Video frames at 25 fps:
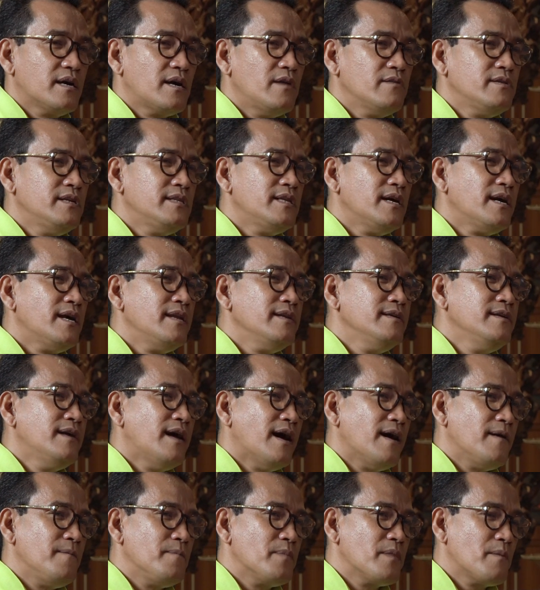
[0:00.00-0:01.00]
Kalau kita kan
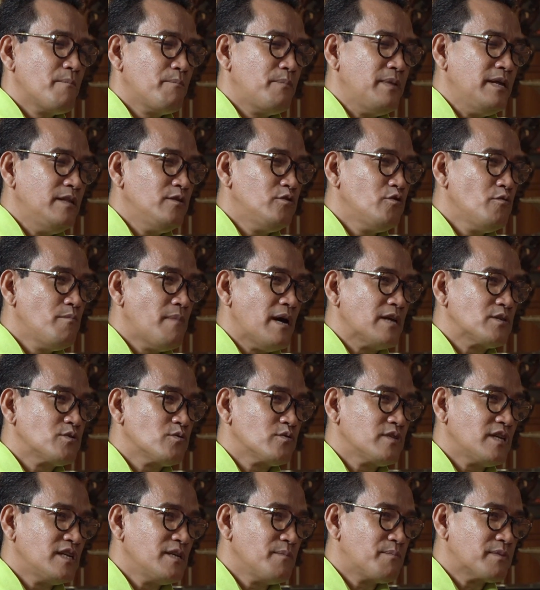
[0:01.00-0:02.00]
enggak, pintu
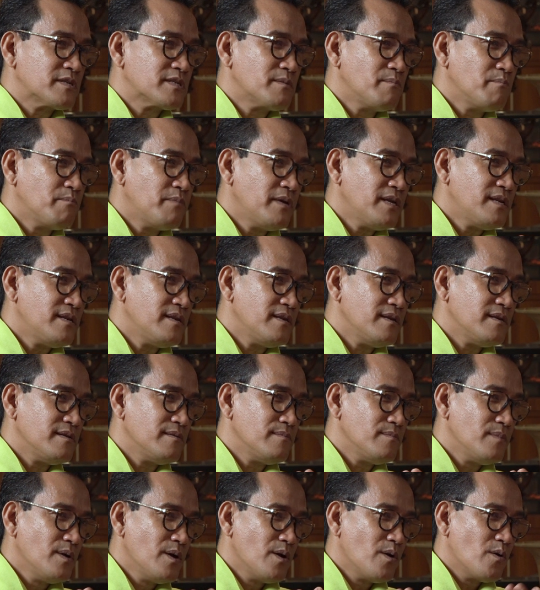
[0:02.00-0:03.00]
masuknya dipersempit,
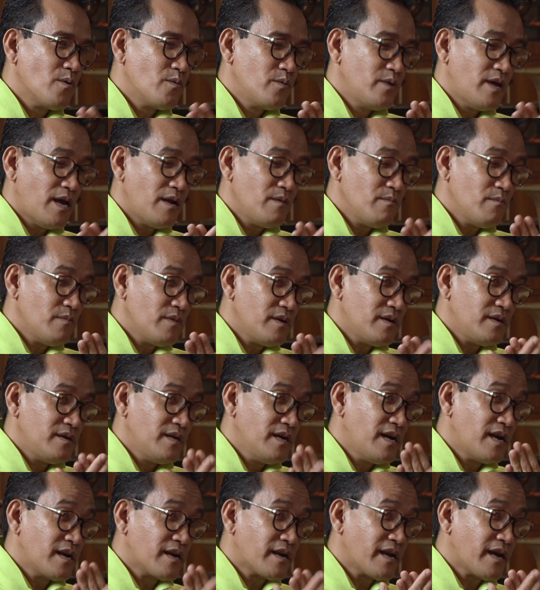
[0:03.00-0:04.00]
dan
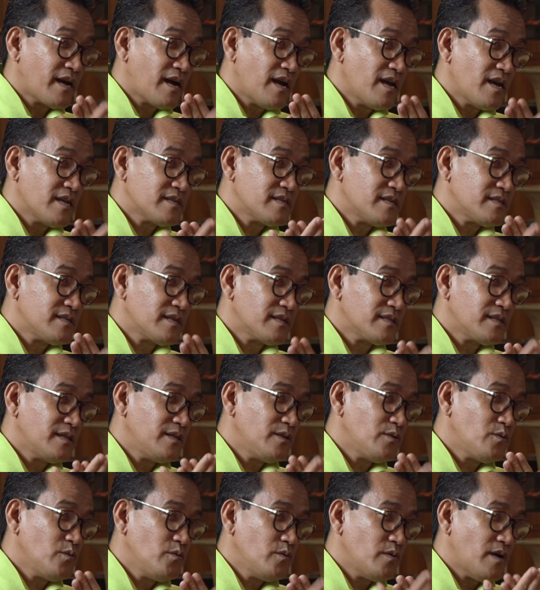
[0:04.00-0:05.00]
dengan rekayasa
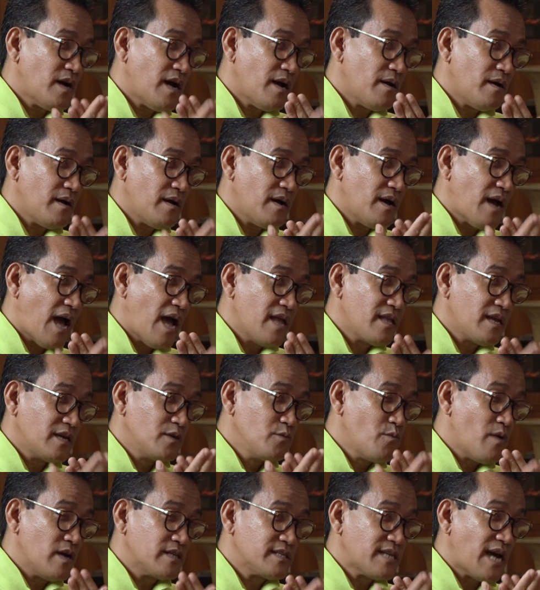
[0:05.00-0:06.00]
tertentu yeah. hanya
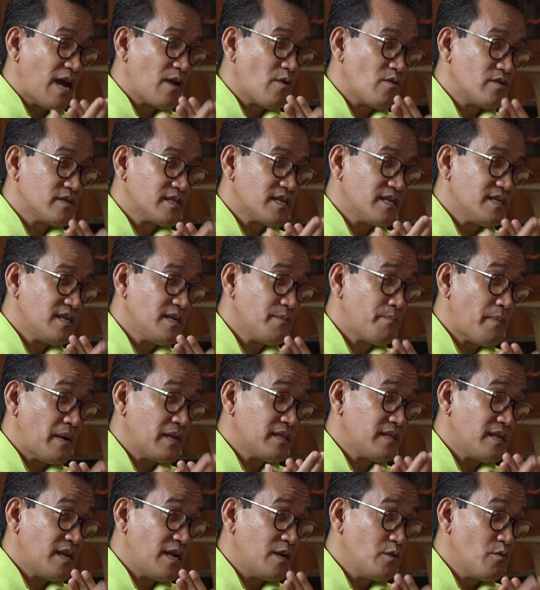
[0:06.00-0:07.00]
dua calon saja
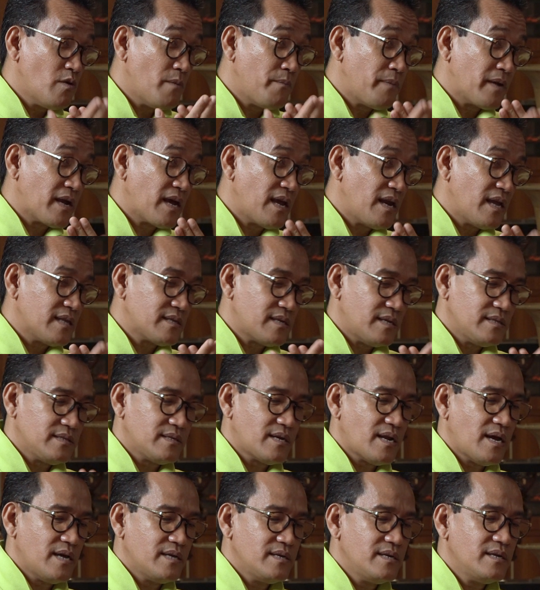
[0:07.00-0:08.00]
paling tidak dua perhelatan
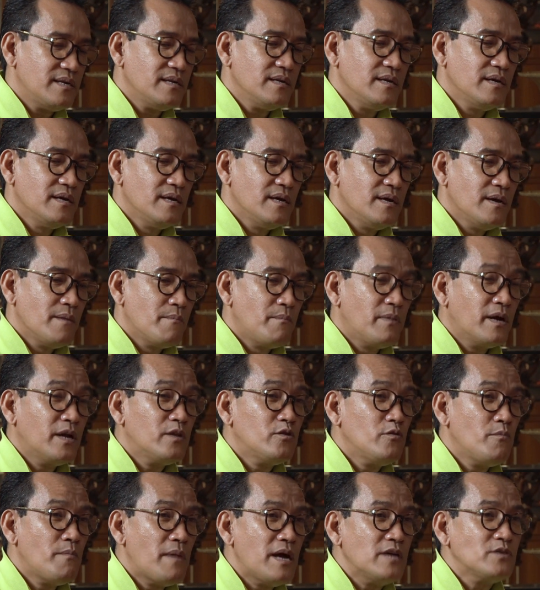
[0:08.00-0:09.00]
terakhir
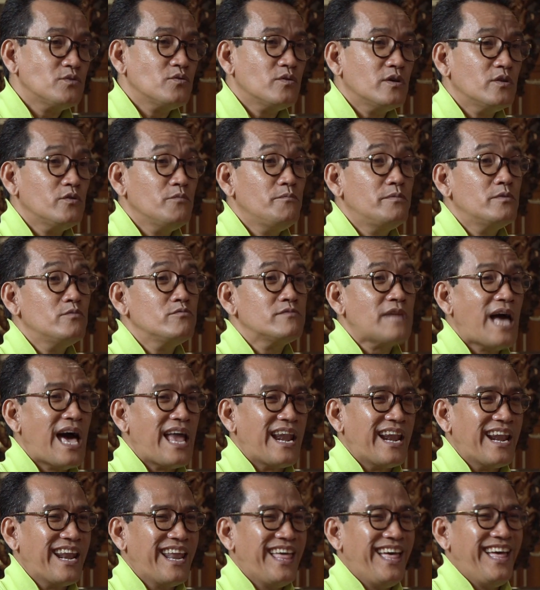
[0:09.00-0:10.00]
begitu masuk itu
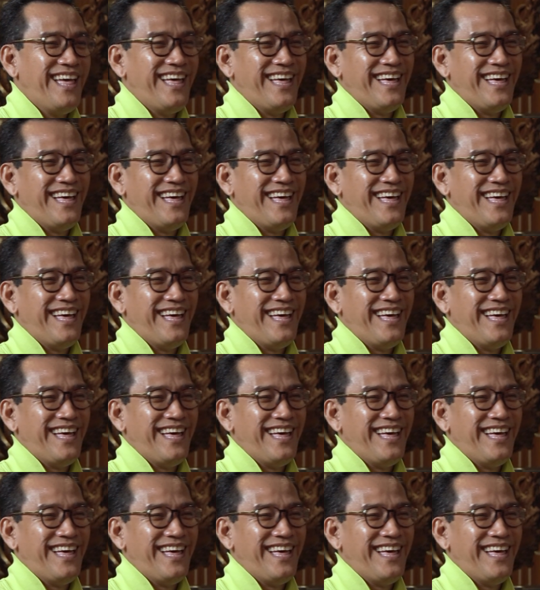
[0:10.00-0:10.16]
brutal